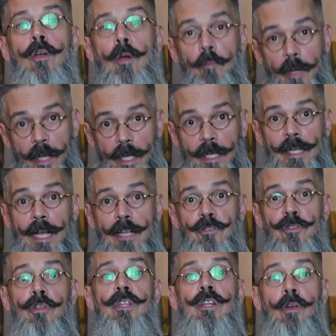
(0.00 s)
como es el
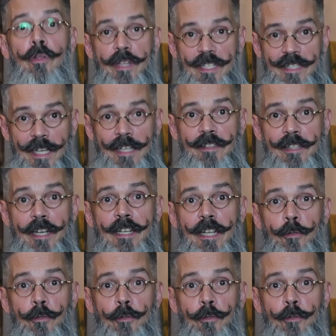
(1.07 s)
caso de los desastres